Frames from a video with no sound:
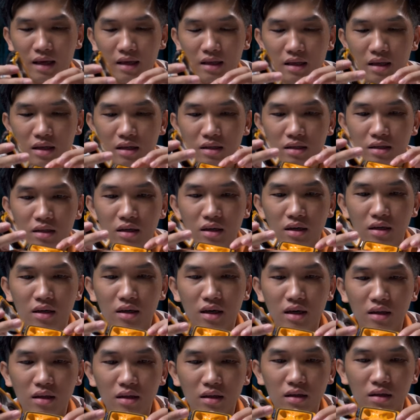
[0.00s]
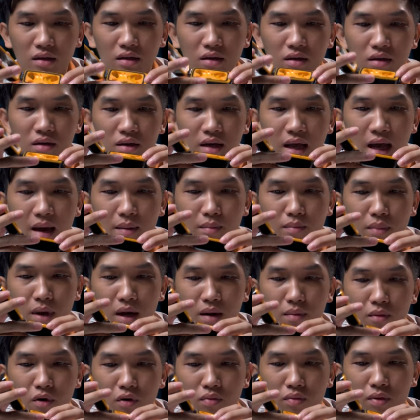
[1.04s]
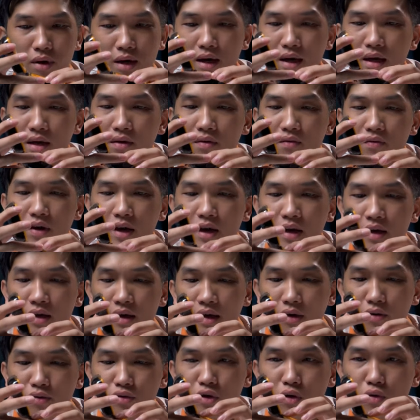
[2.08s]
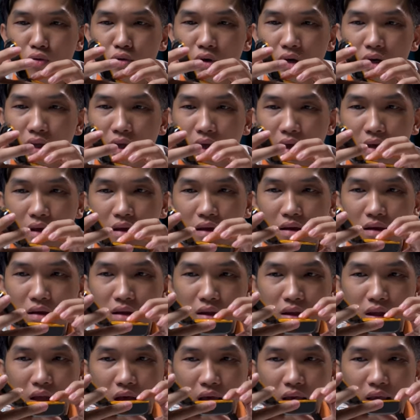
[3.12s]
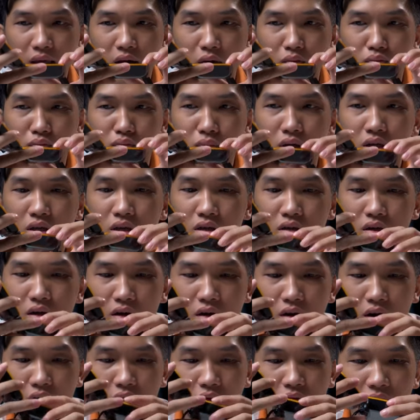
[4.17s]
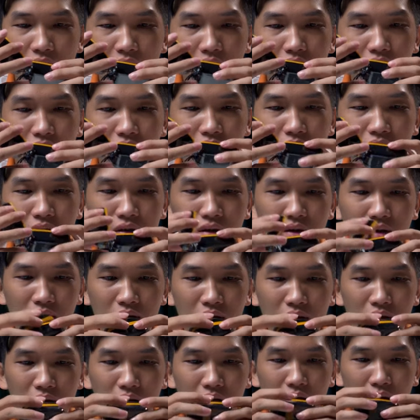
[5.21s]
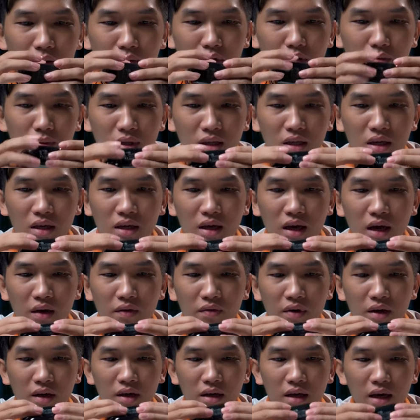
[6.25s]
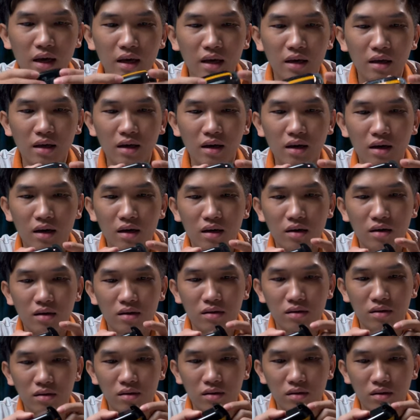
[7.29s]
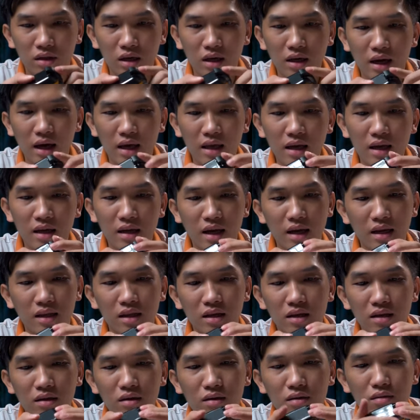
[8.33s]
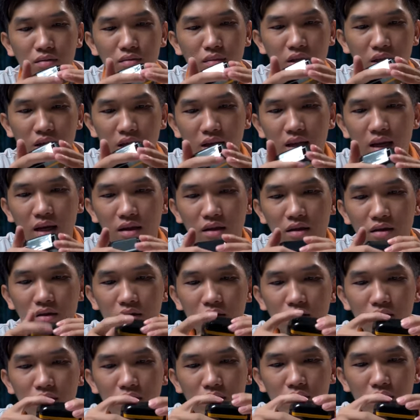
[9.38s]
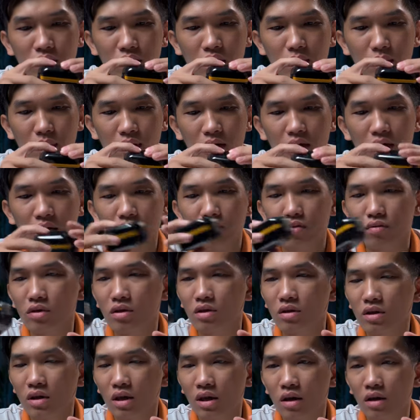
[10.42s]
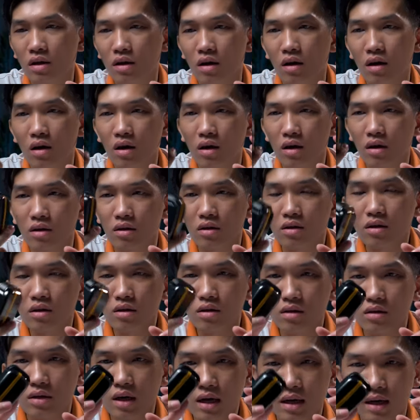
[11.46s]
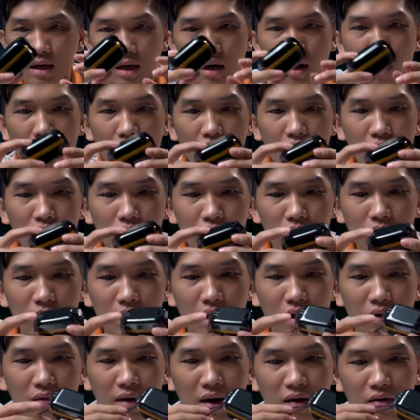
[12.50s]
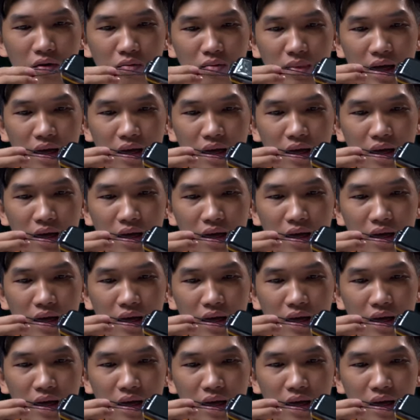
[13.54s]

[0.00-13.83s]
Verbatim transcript: này thì được kết được làm bằng một cái viền cao su như thế này để chống nước nó lọt vào không nếu mà thiết kế với cái uh, thiết kế như thế này thì mình nghĩ là nước khi mà rơi xuống nước thì nước rất là khó để mà vào trong